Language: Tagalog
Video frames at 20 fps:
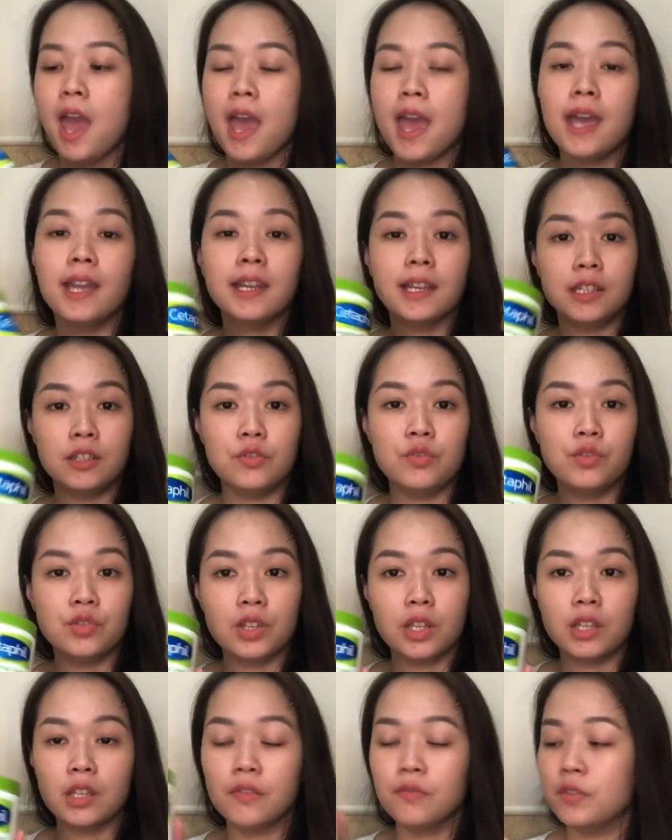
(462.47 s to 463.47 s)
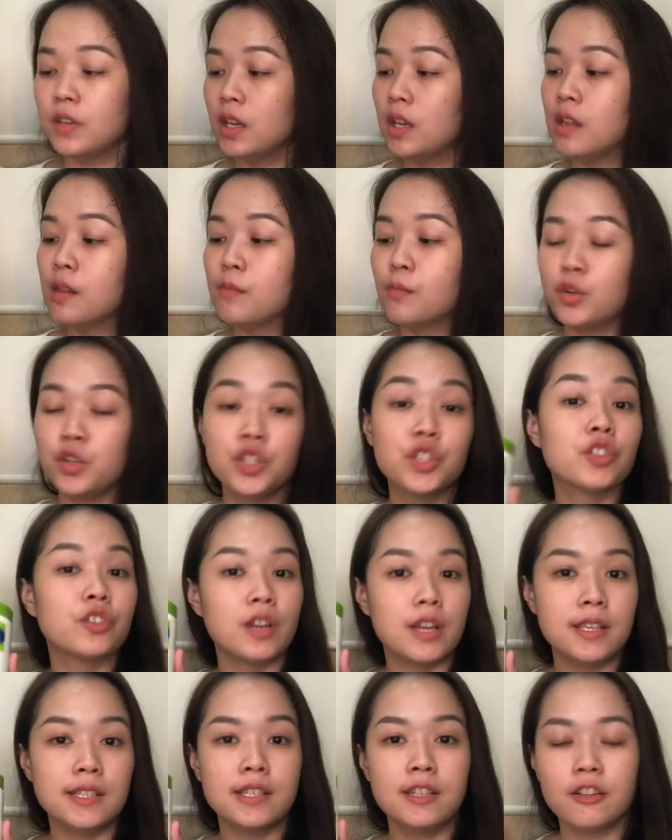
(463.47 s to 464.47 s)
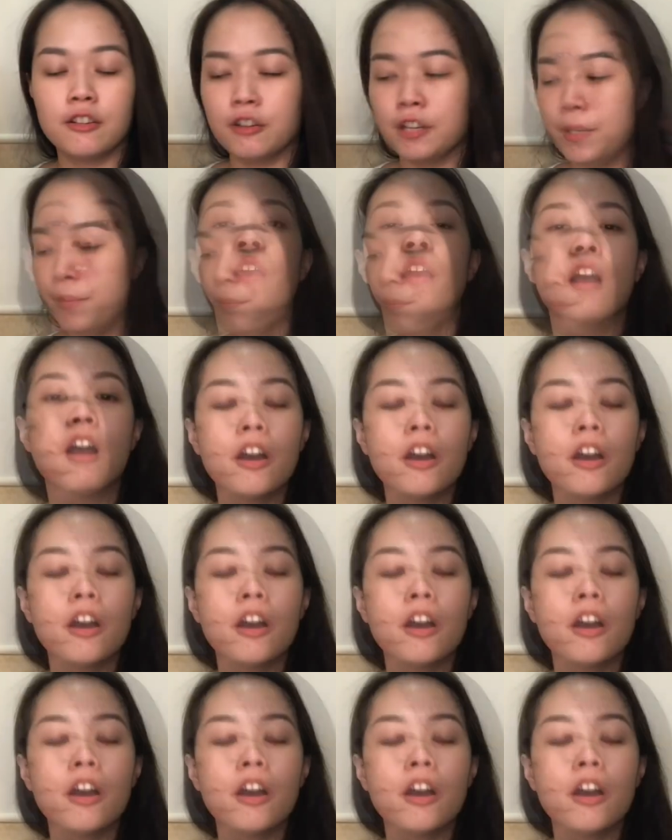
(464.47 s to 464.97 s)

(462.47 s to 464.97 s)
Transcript: And I use Cetaphil Moisturizing Cream.